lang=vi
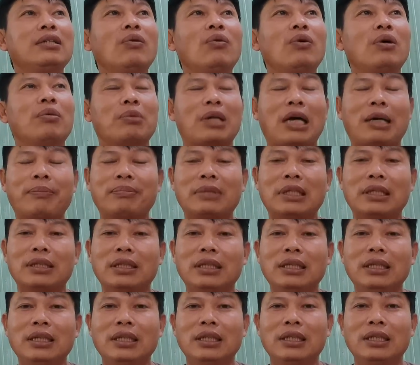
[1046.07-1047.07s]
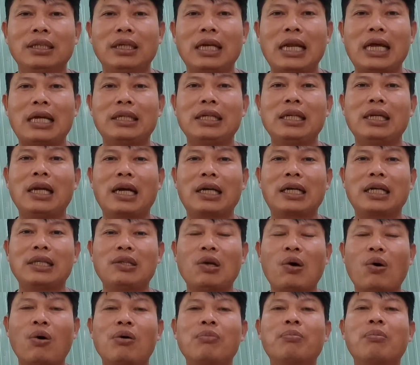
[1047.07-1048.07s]
là đi lại cái vồ ông bốm ông voi đó,
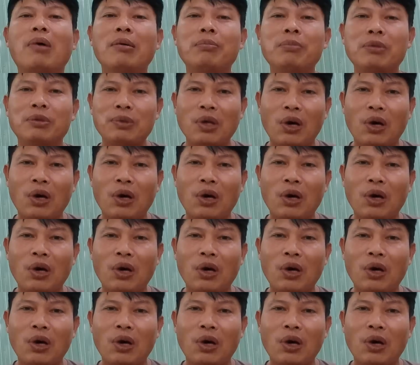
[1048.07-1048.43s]
là